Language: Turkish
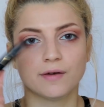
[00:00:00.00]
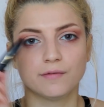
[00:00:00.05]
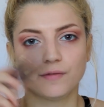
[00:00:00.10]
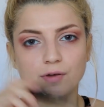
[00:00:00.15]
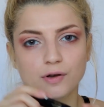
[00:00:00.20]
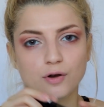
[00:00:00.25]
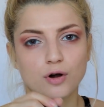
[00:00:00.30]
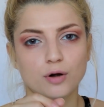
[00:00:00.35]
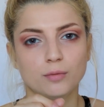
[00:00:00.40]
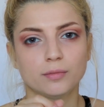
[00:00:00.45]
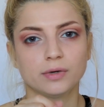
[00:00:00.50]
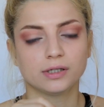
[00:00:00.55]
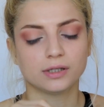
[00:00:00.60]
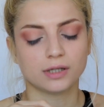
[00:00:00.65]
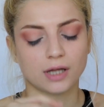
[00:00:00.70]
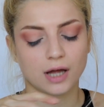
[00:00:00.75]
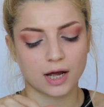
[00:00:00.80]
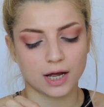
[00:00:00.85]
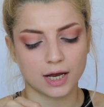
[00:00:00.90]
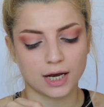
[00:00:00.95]
Flormar'ın
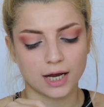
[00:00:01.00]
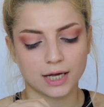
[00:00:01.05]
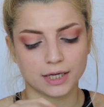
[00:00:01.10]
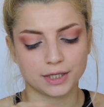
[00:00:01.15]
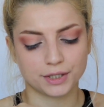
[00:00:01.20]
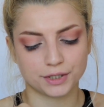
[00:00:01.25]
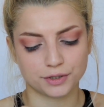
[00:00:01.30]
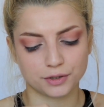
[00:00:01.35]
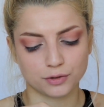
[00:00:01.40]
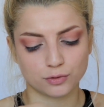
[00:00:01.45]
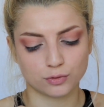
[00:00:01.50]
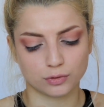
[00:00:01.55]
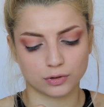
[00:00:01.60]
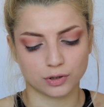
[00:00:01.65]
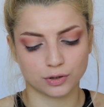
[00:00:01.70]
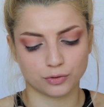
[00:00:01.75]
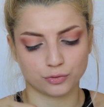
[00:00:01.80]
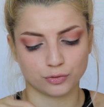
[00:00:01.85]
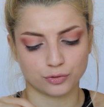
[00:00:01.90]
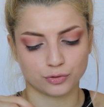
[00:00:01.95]
eyelinerını
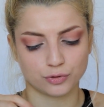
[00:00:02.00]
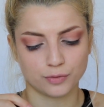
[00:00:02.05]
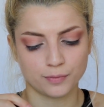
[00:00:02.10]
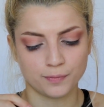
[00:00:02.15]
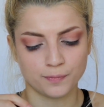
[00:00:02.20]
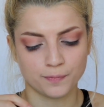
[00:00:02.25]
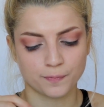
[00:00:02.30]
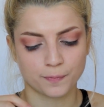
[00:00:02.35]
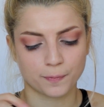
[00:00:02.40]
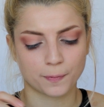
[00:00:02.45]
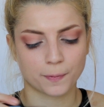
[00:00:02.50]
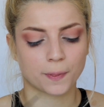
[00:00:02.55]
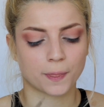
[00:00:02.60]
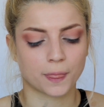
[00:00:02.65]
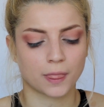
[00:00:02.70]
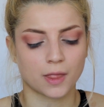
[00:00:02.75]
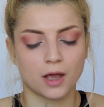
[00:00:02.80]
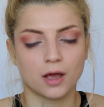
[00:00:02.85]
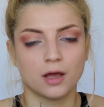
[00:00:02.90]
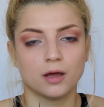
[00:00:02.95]
kullanıyorum.
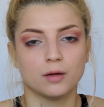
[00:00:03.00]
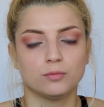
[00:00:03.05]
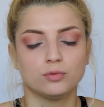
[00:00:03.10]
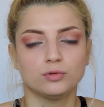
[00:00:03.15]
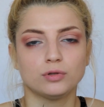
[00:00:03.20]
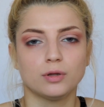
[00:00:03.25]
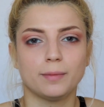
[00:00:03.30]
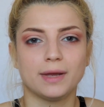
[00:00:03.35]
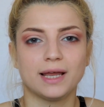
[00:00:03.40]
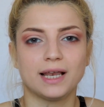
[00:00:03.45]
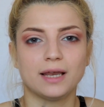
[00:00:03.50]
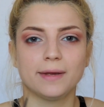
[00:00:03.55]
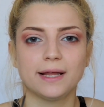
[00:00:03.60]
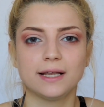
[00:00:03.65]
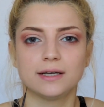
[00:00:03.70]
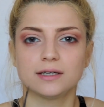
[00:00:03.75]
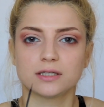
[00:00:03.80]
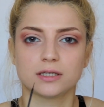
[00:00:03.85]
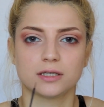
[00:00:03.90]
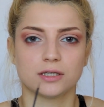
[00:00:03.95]
Bunu da belli
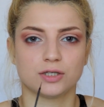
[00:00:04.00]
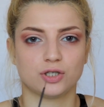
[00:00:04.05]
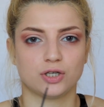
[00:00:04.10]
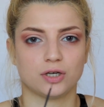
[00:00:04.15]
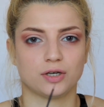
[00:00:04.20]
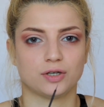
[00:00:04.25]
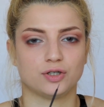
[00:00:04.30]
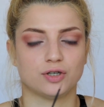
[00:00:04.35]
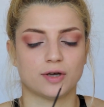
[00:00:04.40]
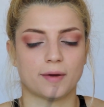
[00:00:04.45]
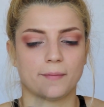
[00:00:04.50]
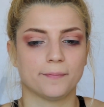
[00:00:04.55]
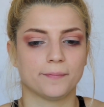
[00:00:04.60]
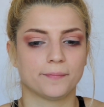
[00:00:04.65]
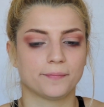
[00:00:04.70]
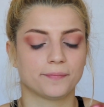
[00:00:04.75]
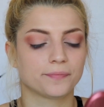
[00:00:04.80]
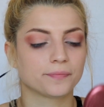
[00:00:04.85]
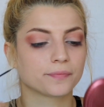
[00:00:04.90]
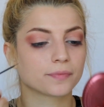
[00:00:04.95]
belirsiz çekeceğim.
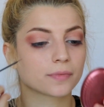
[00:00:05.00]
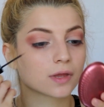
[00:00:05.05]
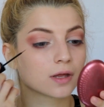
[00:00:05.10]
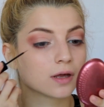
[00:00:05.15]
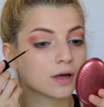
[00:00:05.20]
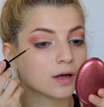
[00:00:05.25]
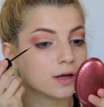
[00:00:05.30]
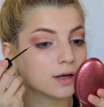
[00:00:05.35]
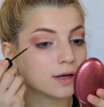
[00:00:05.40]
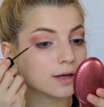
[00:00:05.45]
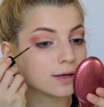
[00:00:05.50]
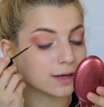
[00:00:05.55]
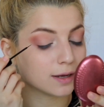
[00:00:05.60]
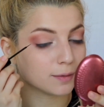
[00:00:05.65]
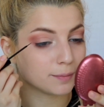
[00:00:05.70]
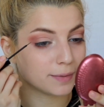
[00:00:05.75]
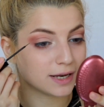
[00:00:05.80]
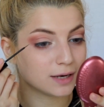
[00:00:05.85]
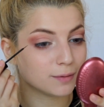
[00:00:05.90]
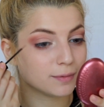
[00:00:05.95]

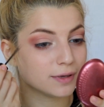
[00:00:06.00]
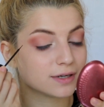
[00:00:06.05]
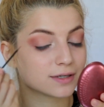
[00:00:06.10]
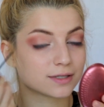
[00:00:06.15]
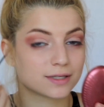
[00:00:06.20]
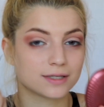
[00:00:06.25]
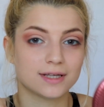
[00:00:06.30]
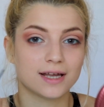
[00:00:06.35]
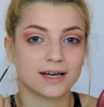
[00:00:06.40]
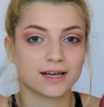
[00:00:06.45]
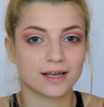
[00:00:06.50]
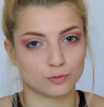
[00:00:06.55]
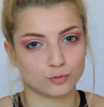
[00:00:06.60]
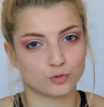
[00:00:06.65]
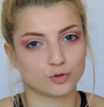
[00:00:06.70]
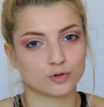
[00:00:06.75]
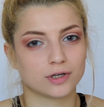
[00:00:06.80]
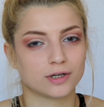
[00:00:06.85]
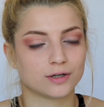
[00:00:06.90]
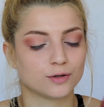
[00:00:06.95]
Yani belli belirsiz derken
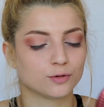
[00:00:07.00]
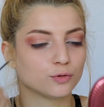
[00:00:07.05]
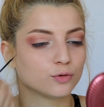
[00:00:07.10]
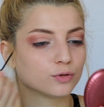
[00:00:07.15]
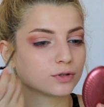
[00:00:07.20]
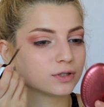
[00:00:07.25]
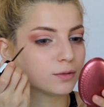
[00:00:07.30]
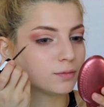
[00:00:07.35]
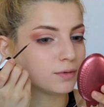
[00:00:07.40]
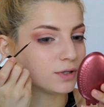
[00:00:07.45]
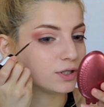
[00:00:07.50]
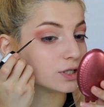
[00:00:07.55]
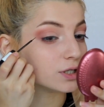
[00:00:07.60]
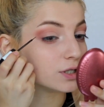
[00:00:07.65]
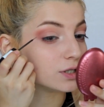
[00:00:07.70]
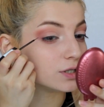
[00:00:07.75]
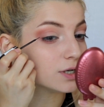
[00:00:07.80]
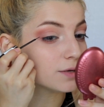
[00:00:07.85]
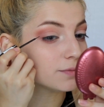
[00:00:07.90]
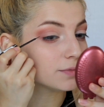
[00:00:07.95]
uçlarına doğru tabii ki
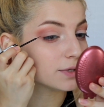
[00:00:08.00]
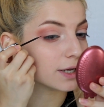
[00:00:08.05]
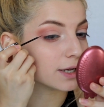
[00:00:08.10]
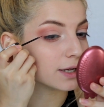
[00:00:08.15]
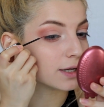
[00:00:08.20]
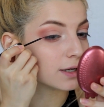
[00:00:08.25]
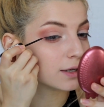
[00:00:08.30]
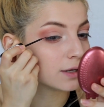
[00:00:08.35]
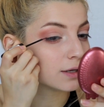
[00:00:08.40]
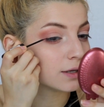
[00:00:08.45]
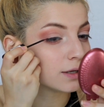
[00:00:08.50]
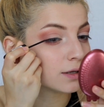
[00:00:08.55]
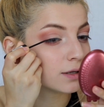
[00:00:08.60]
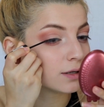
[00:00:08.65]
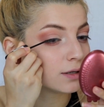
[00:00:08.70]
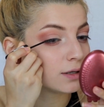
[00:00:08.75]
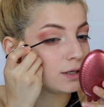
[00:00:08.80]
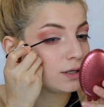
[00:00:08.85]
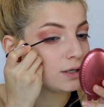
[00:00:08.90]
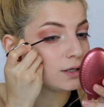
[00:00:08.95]
çekeceğim de.
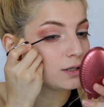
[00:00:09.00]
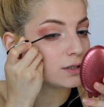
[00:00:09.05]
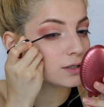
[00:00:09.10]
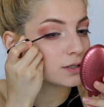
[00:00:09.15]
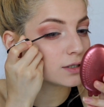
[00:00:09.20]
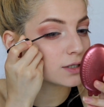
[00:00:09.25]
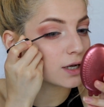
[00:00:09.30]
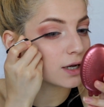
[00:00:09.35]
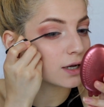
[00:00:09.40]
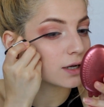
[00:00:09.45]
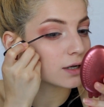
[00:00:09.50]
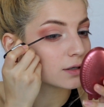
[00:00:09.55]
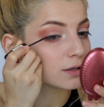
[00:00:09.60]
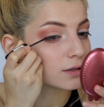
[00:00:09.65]
ince.